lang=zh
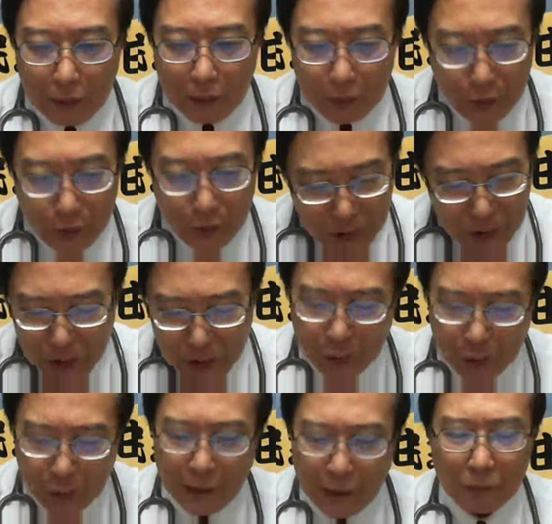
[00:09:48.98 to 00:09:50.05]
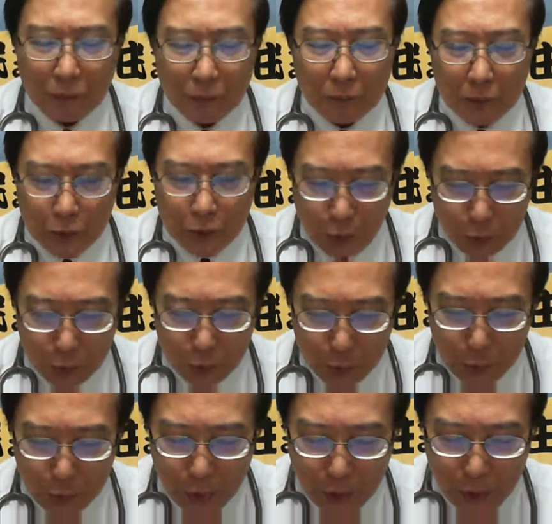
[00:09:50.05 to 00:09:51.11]
所以这中间，宋楚
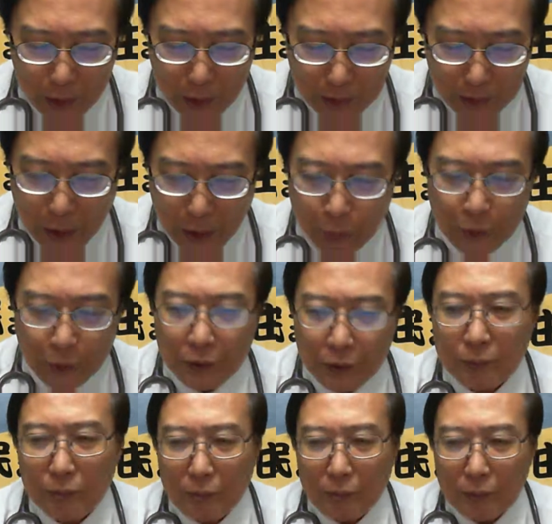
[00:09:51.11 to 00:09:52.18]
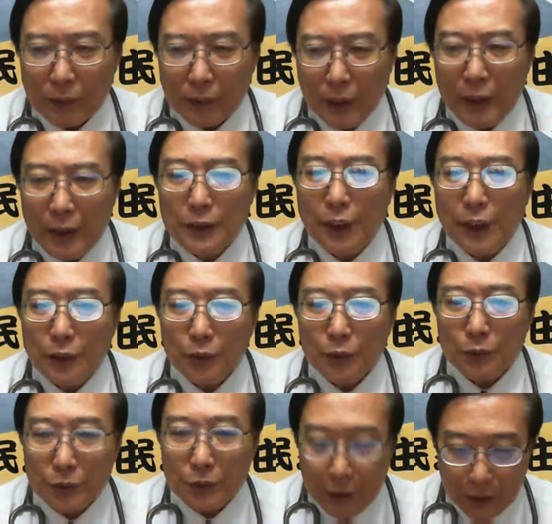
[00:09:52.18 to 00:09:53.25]
瑜的地位，显然就
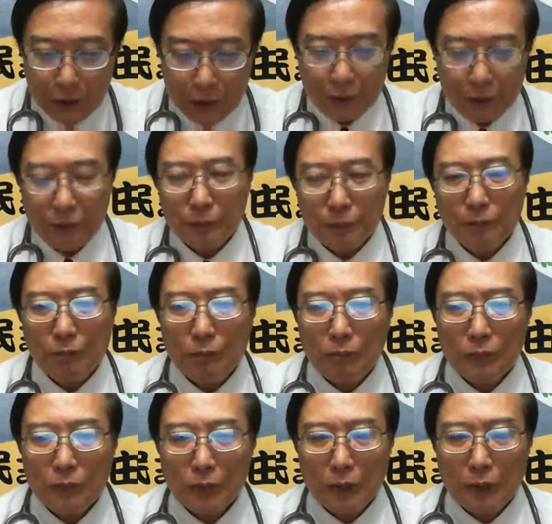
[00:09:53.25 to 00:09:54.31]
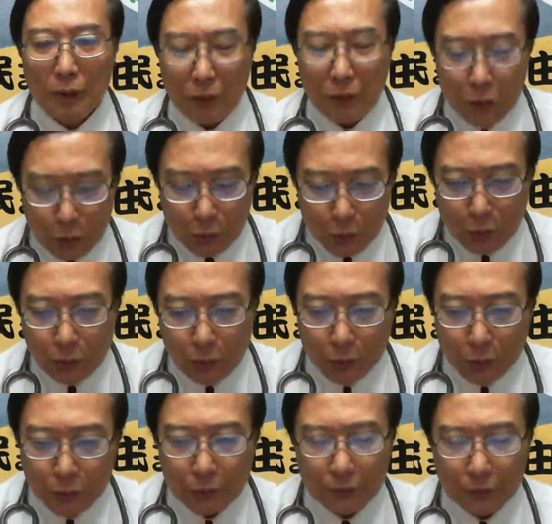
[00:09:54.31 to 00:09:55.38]
都升高。宋楚
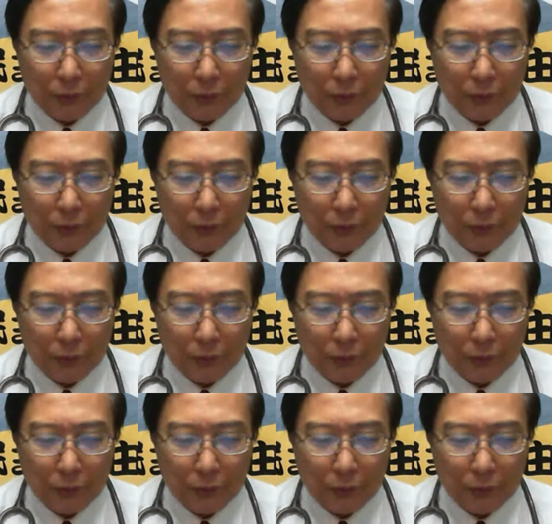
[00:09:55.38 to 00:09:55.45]
瑜。